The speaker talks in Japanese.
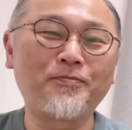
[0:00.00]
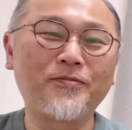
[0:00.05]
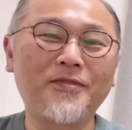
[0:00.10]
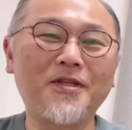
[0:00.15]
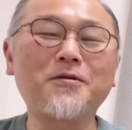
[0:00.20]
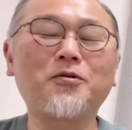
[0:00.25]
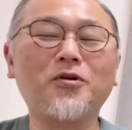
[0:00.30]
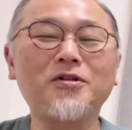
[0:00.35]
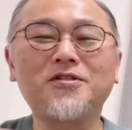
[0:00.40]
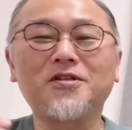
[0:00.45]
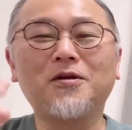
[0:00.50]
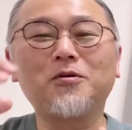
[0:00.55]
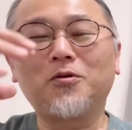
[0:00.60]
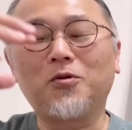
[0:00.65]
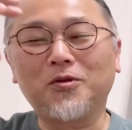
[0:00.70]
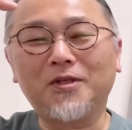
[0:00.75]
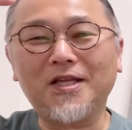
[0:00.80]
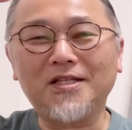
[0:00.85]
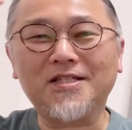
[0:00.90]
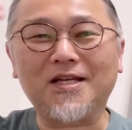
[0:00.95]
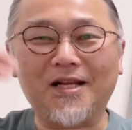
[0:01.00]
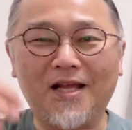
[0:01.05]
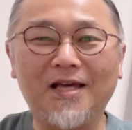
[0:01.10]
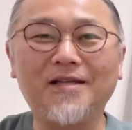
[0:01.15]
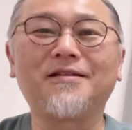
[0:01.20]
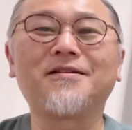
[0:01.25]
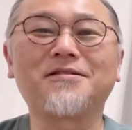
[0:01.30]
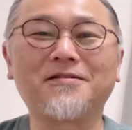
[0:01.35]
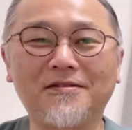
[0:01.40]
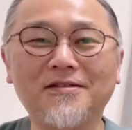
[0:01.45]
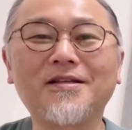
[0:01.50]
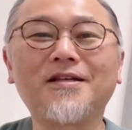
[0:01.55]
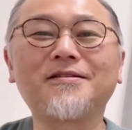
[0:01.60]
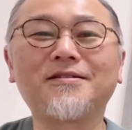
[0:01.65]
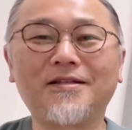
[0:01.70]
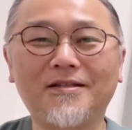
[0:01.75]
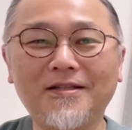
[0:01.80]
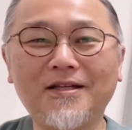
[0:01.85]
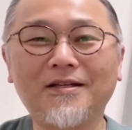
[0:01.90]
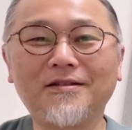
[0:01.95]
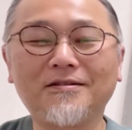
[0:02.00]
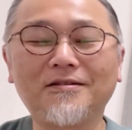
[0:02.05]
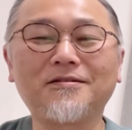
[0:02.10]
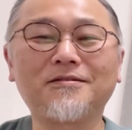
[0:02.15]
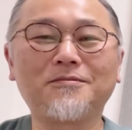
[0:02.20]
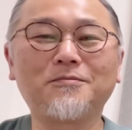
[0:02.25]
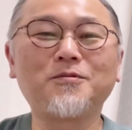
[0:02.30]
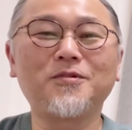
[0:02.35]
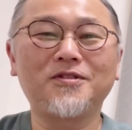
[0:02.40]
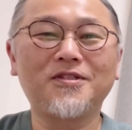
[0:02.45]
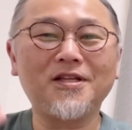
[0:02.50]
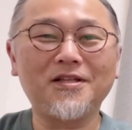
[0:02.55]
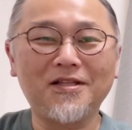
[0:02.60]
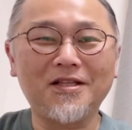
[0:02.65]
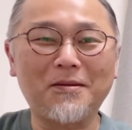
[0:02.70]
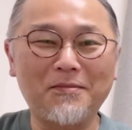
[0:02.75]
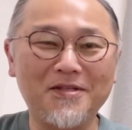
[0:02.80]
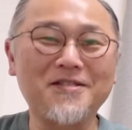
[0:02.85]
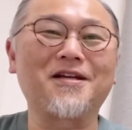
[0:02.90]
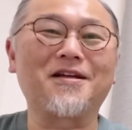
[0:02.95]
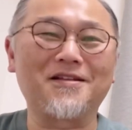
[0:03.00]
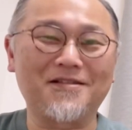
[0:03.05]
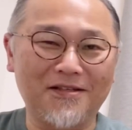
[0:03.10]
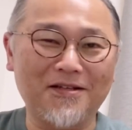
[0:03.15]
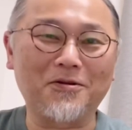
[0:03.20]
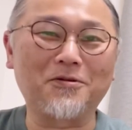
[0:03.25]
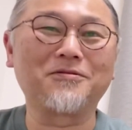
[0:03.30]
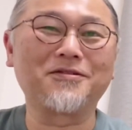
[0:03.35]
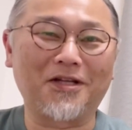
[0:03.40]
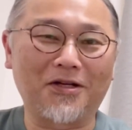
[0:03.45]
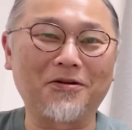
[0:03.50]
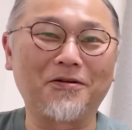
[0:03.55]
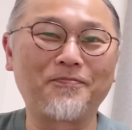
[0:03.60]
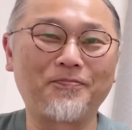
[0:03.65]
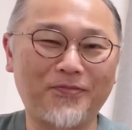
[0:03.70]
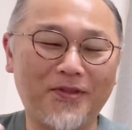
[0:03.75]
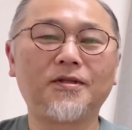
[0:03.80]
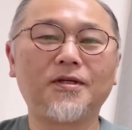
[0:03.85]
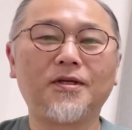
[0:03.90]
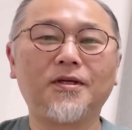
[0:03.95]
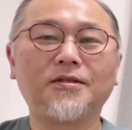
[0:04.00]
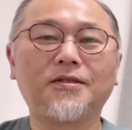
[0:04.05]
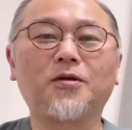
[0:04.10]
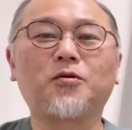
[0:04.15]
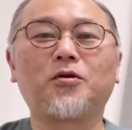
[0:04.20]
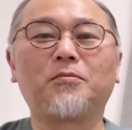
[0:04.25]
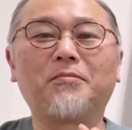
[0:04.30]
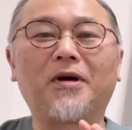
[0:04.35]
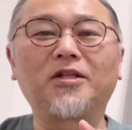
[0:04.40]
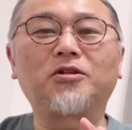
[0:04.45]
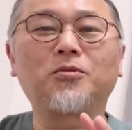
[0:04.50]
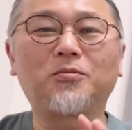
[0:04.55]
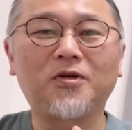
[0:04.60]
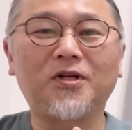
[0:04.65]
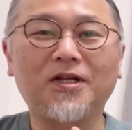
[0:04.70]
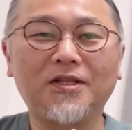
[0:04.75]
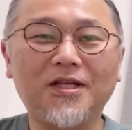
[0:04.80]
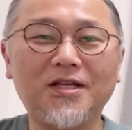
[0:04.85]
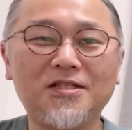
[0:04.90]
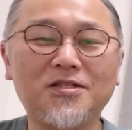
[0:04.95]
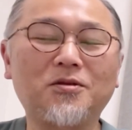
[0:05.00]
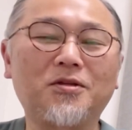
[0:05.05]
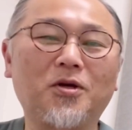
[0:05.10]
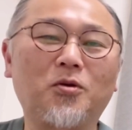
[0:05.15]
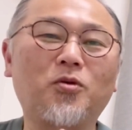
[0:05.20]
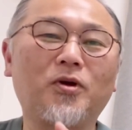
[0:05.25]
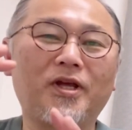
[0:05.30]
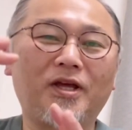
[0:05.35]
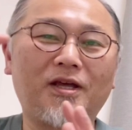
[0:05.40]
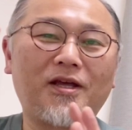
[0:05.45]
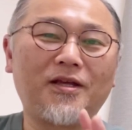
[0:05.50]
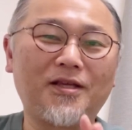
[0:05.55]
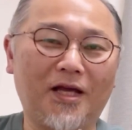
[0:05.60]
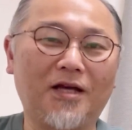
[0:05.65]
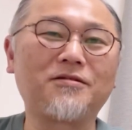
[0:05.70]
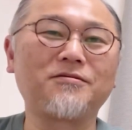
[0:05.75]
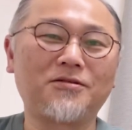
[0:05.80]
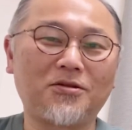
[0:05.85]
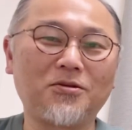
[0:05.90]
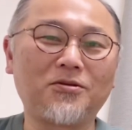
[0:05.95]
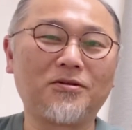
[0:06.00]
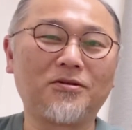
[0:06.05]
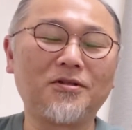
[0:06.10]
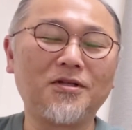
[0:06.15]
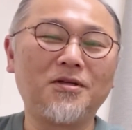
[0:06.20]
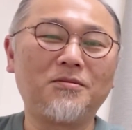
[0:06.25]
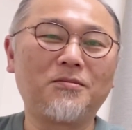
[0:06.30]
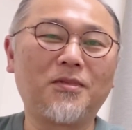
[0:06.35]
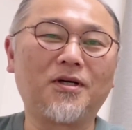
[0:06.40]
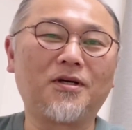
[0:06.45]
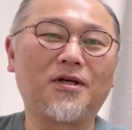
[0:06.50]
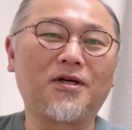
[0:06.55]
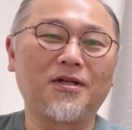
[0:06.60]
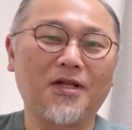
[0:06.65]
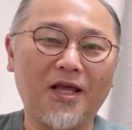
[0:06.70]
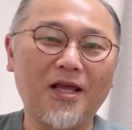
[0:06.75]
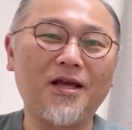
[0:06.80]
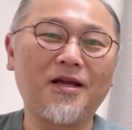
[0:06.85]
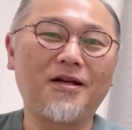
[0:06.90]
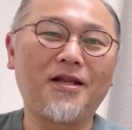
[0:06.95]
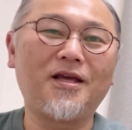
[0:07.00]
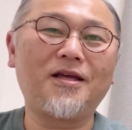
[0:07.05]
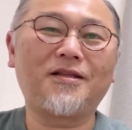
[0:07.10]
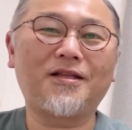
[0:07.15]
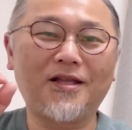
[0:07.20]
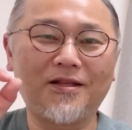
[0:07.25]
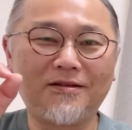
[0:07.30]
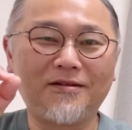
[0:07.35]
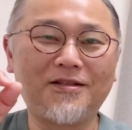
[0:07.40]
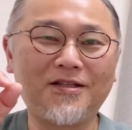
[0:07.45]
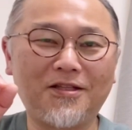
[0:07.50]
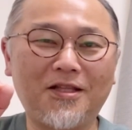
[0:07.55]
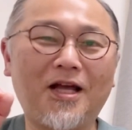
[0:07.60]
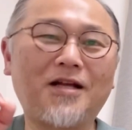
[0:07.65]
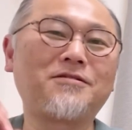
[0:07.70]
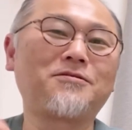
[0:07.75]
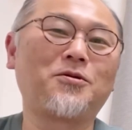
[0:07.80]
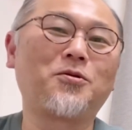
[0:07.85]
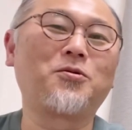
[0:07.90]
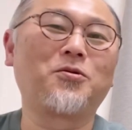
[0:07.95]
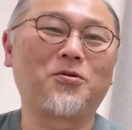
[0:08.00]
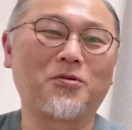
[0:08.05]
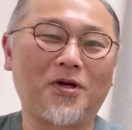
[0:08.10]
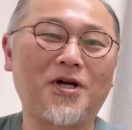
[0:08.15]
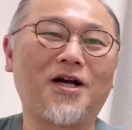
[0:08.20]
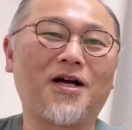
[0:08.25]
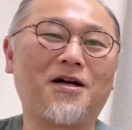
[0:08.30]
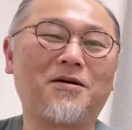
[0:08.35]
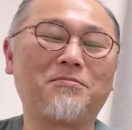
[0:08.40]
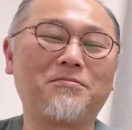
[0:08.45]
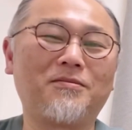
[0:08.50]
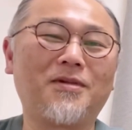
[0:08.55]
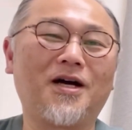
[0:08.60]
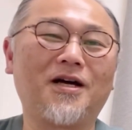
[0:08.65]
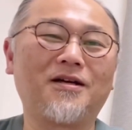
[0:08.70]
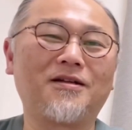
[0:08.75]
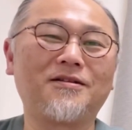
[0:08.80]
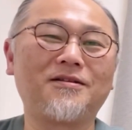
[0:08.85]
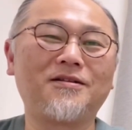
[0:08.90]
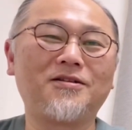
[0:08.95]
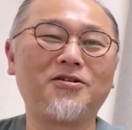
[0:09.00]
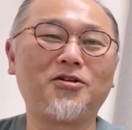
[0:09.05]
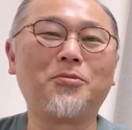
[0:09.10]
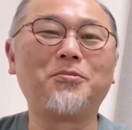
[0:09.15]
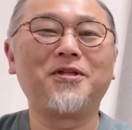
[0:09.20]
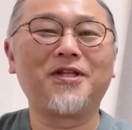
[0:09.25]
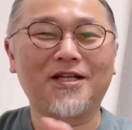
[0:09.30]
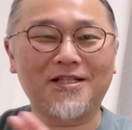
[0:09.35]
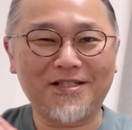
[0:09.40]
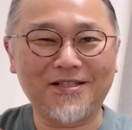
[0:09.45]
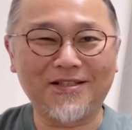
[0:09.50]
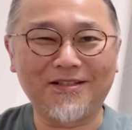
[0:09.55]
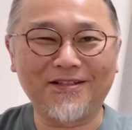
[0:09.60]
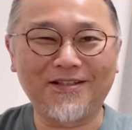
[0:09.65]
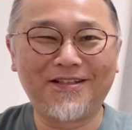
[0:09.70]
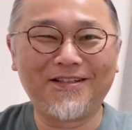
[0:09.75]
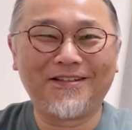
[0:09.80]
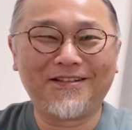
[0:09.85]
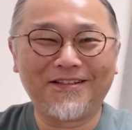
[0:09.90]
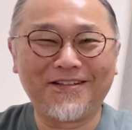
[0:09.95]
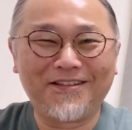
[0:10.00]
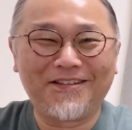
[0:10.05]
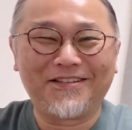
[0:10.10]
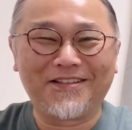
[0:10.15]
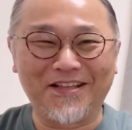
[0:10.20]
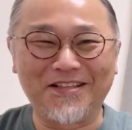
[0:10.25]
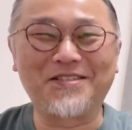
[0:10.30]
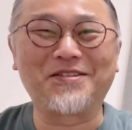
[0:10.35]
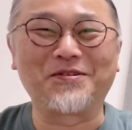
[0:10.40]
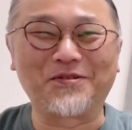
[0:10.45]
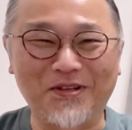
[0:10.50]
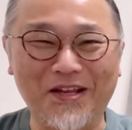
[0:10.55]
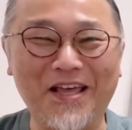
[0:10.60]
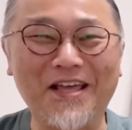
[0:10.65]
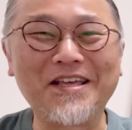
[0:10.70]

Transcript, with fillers: で、これ全5点じゃないですよ、全然ね。全然ダメじゃないですか、こんなの。ね。だこれまともなテストでこれやると、まあね、0点になるどころか、まあ、呼び出しですよね。